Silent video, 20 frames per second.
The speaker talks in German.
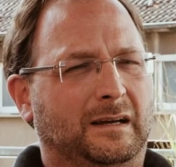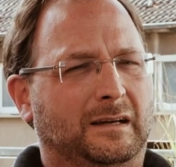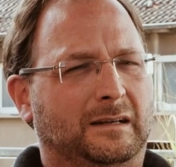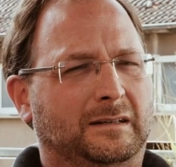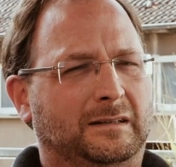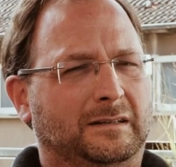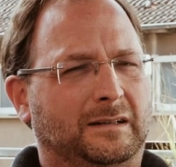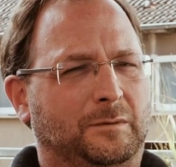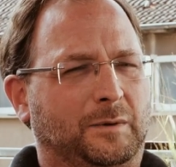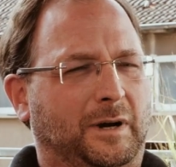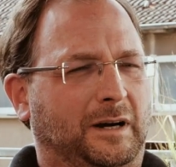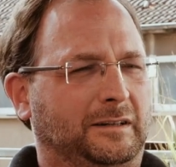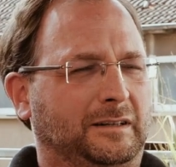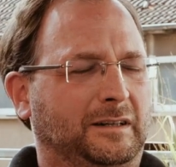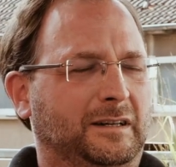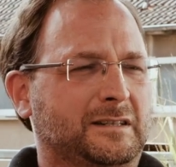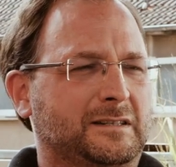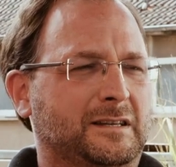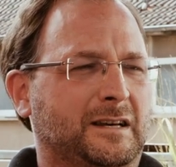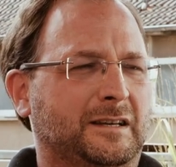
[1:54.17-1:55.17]
äh, aber
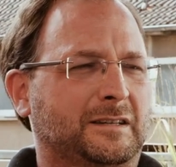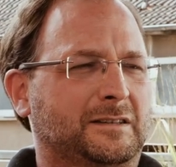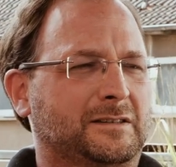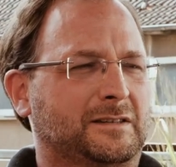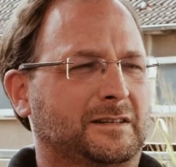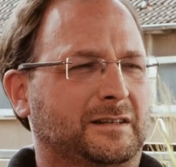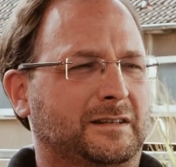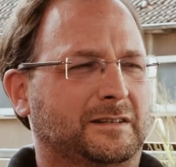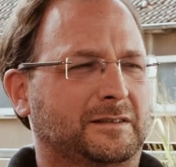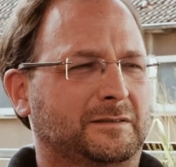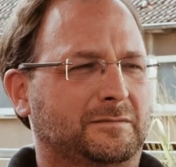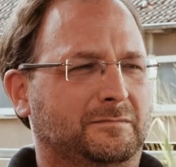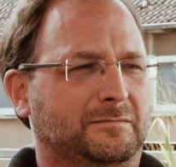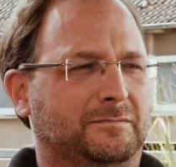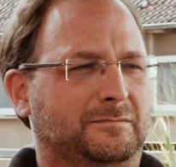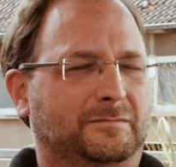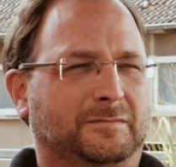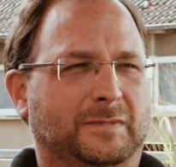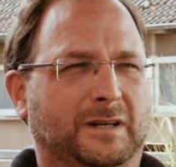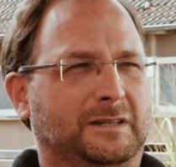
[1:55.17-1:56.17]
andererseits
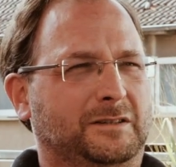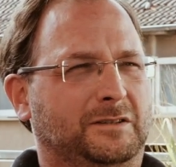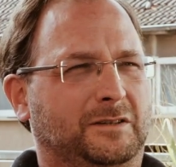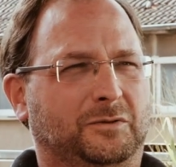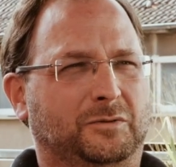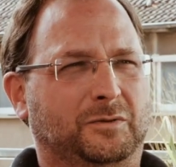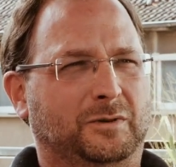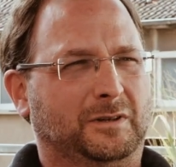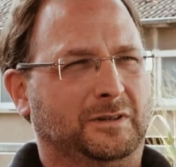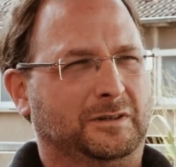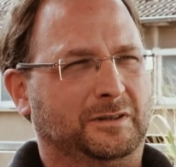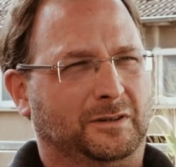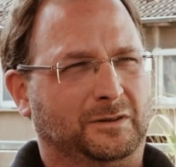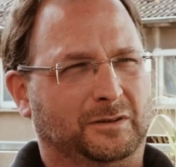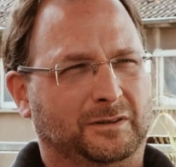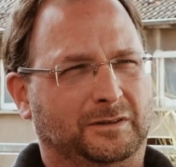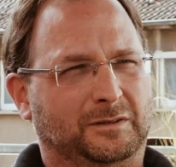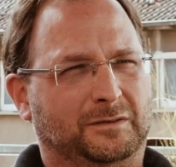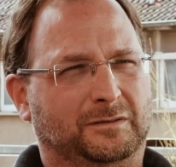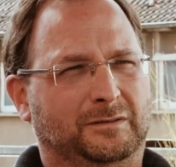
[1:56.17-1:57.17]
ähm, mache ich natürlich
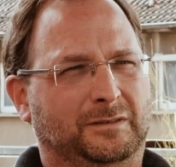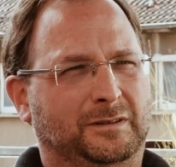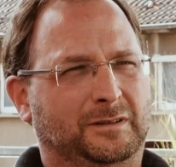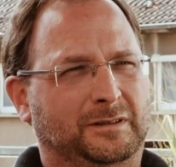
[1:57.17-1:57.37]
auch die,